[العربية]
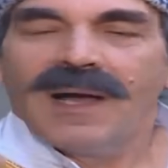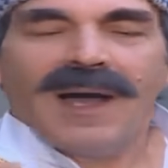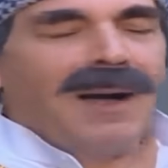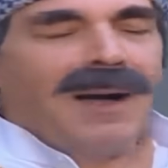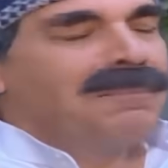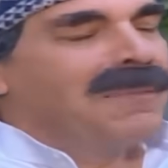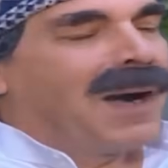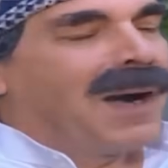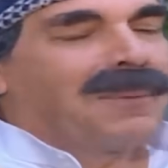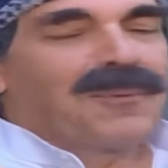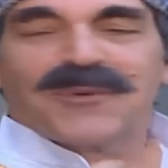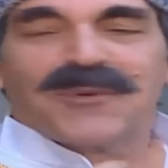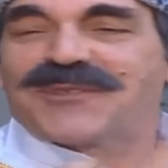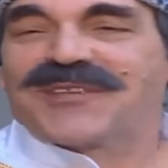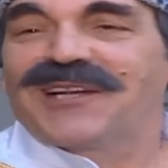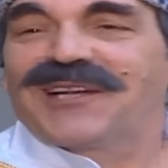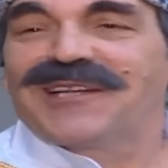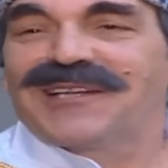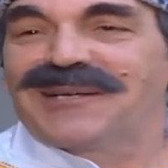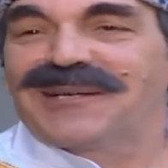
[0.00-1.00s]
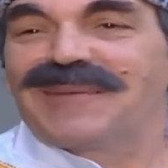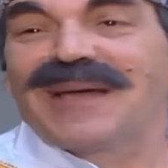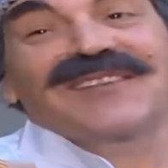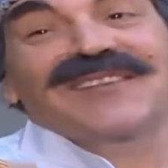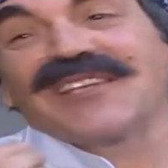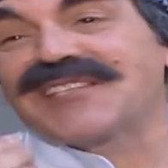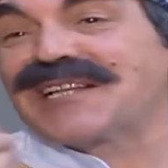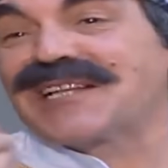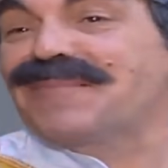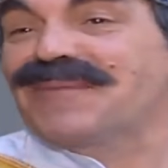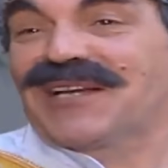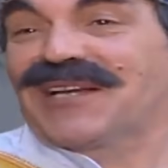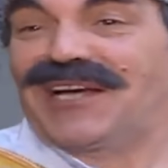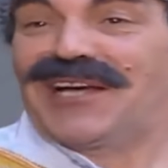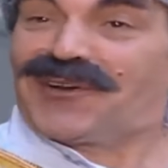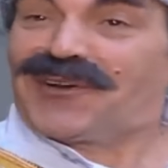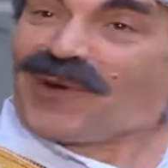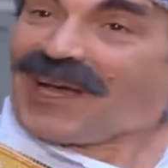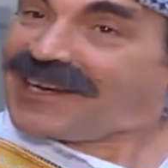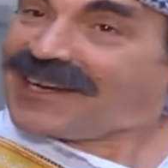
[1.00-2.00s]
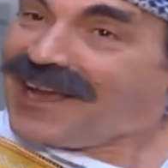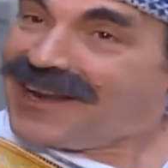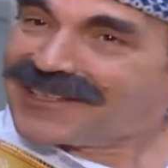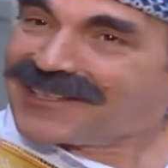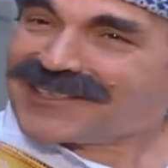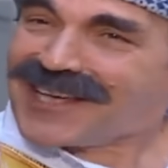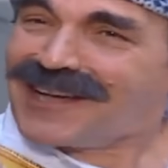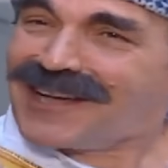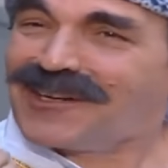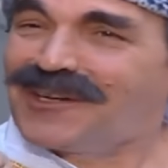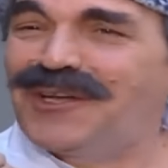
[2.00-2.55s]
أما أبو سليم إيه تسلم لي عينه على هاللسان